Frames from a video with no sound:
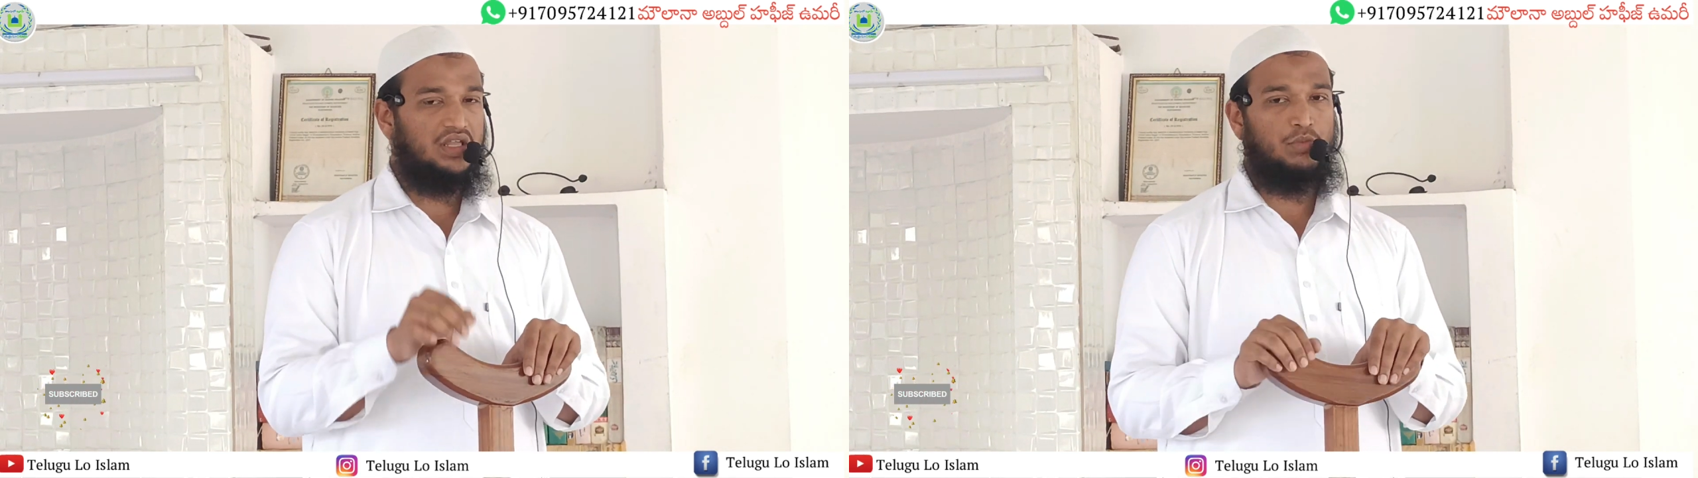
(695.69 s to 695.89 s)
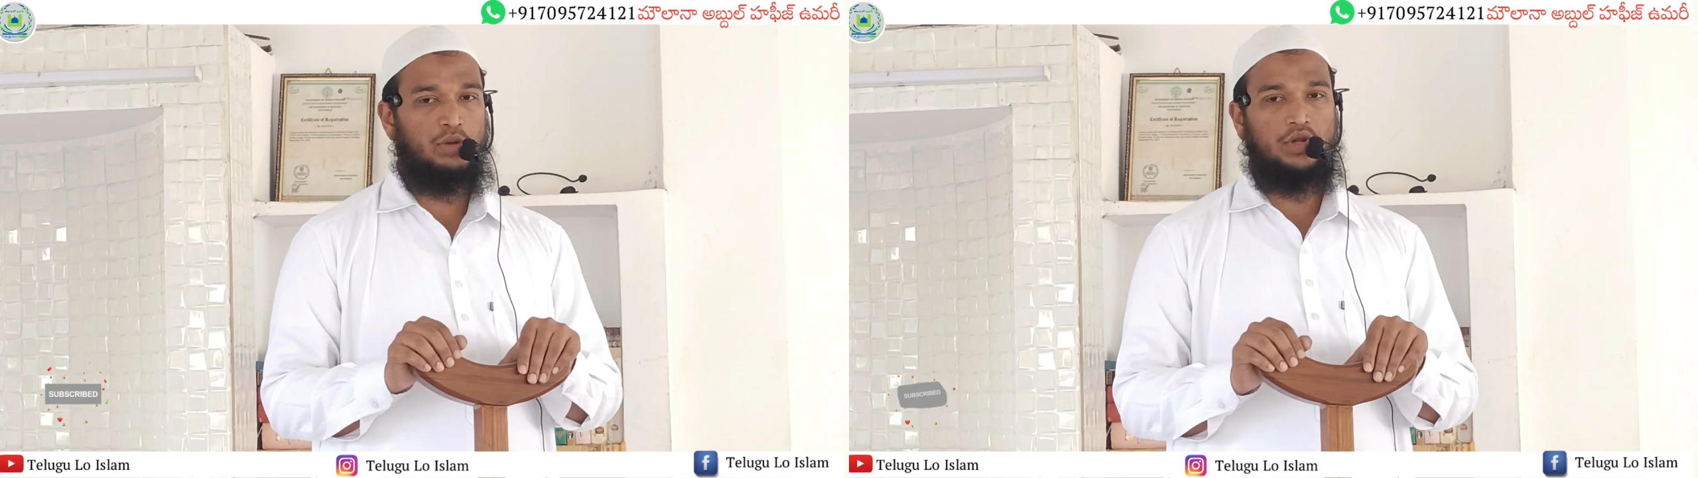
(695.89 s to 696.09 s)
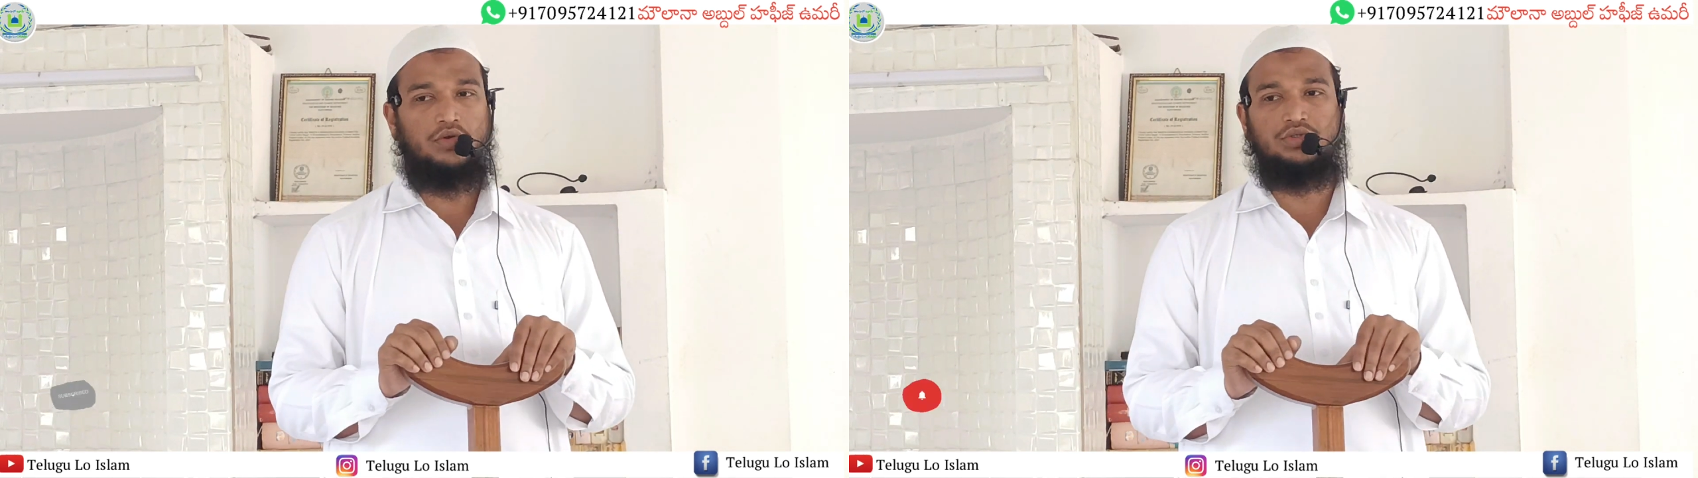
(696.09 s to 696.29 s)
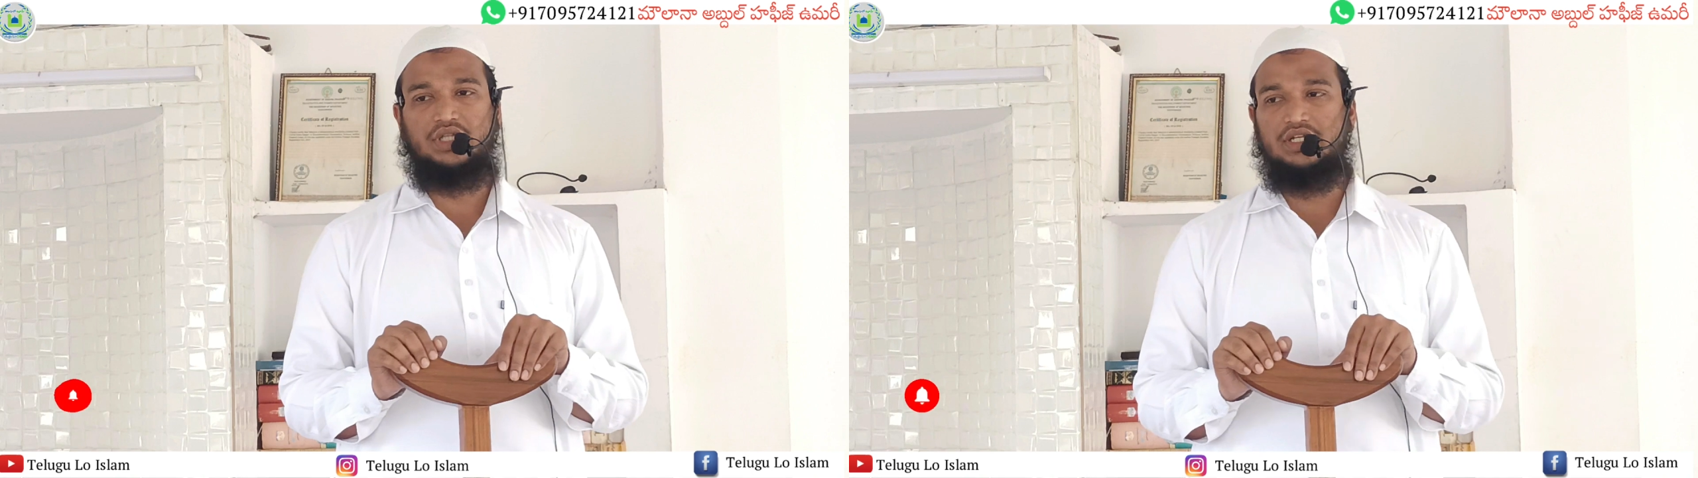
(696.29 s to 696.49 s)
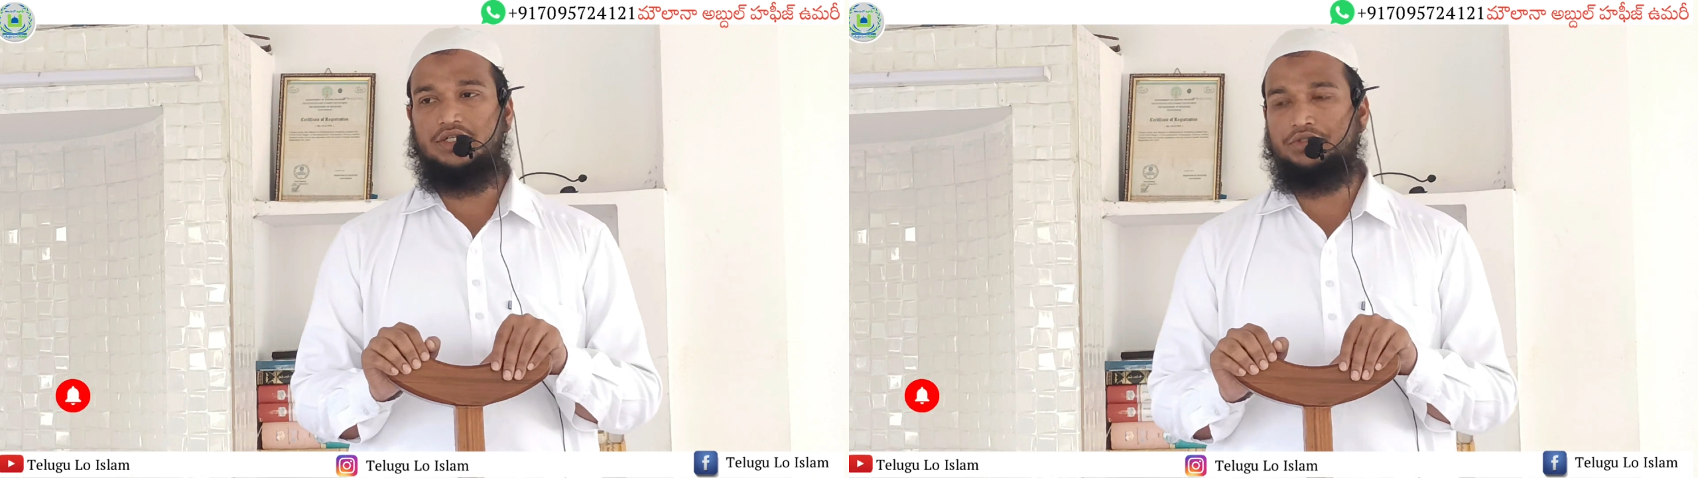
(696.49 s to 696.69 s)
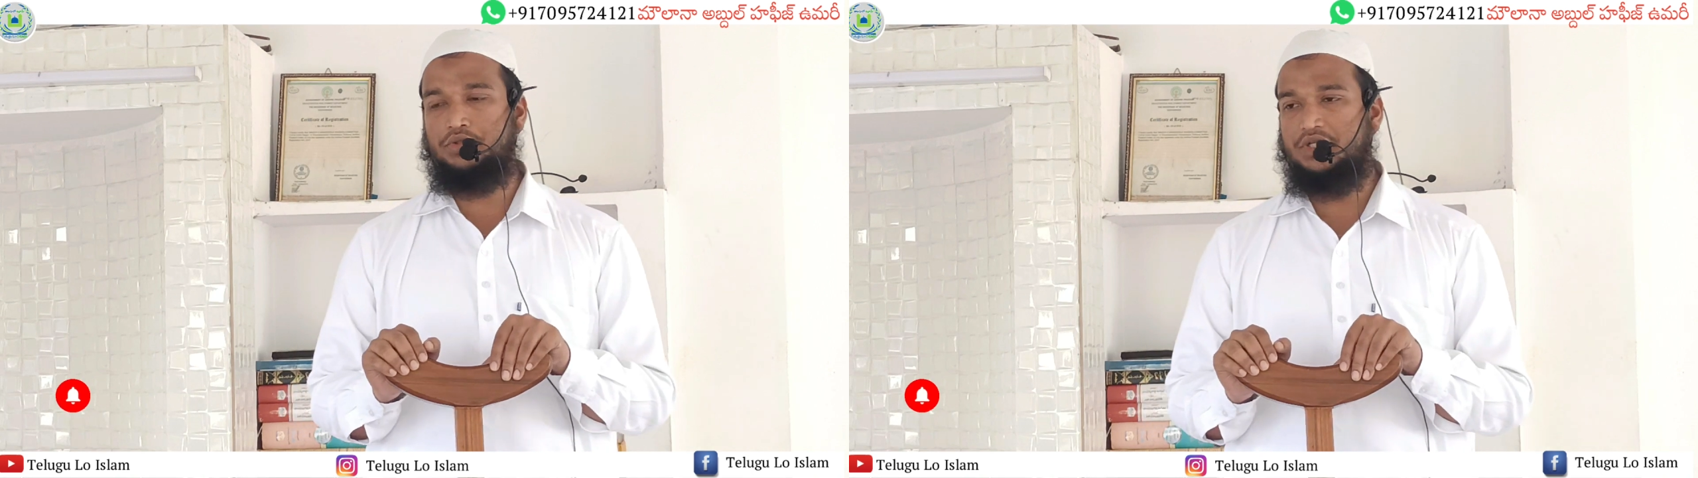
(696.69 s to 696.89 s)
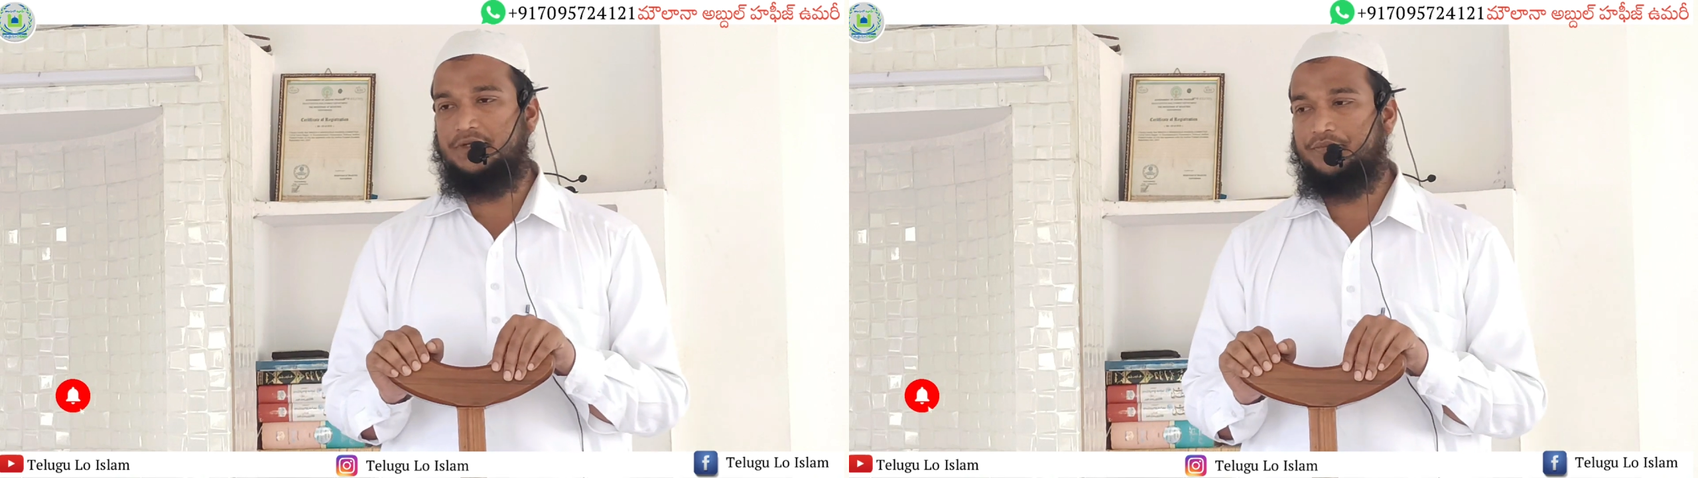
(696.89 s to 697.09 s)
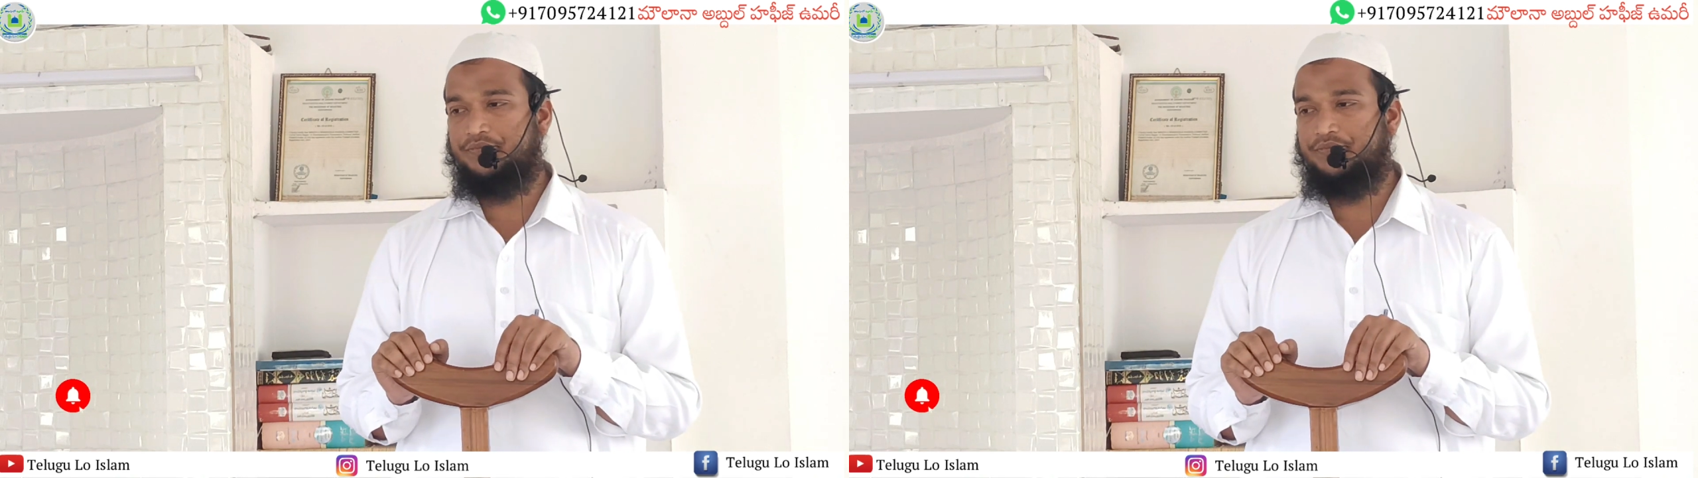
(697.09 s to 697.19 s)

వాక్యంలో మనకు తెలియజేస్తుంది